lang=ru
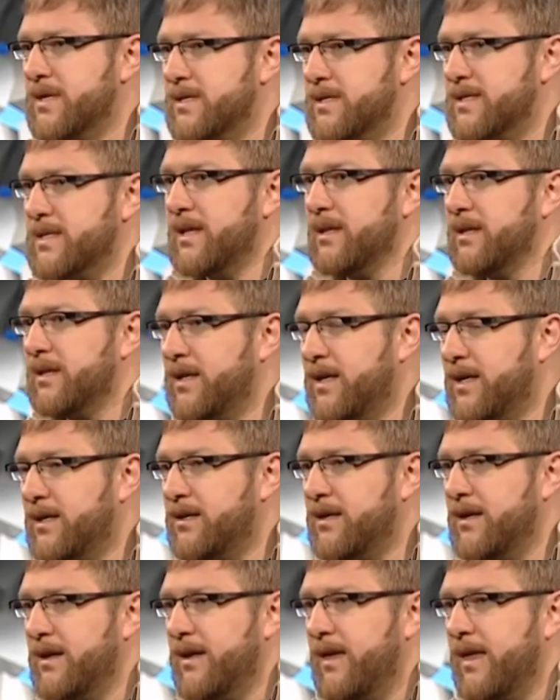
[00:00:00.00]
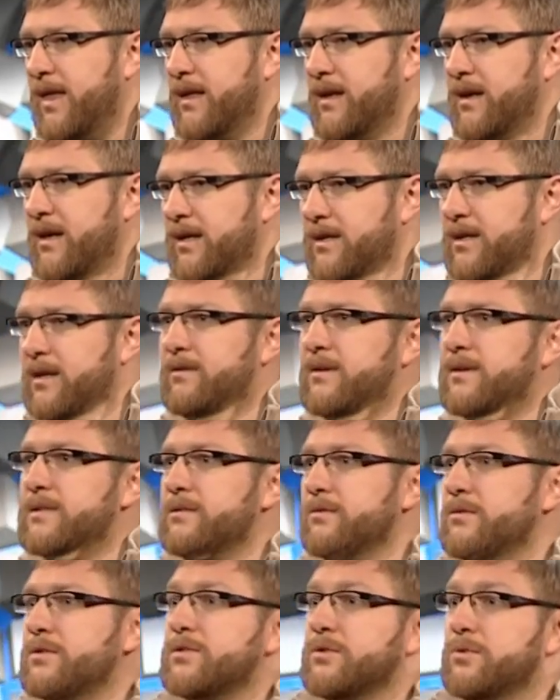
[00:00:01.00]
солдат отдавал
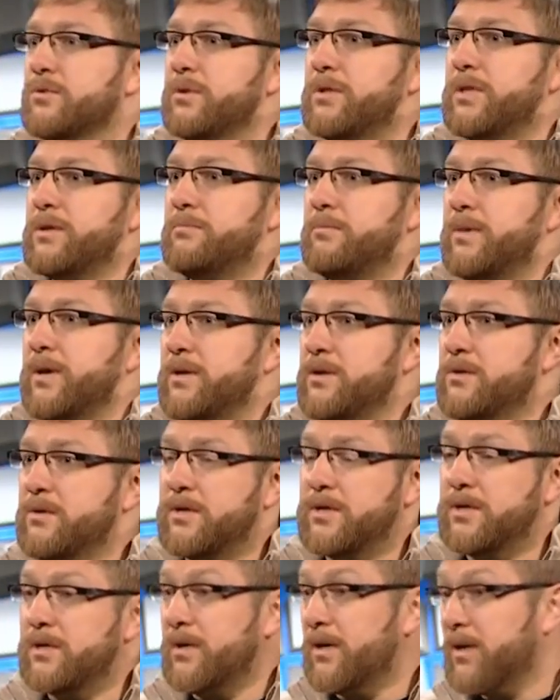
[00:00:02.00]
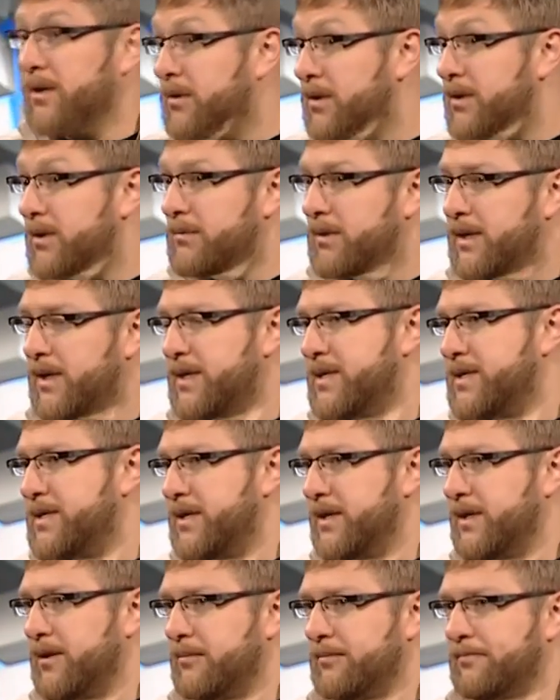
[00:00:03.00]
свой скудный паек голодным
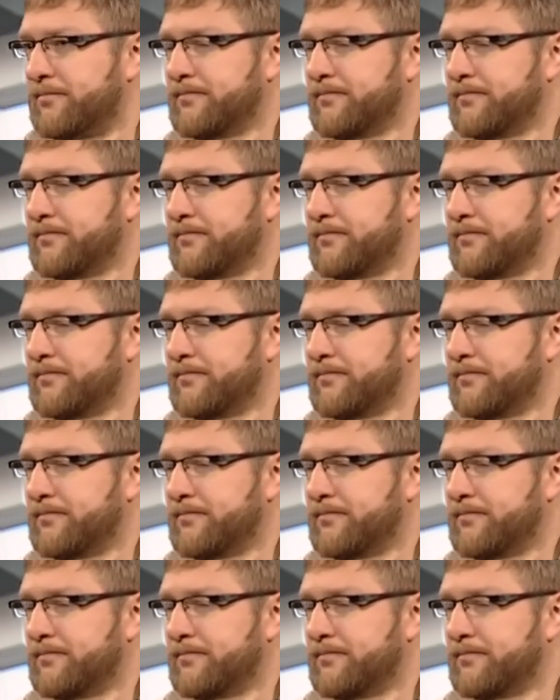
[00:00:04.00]
горожанам.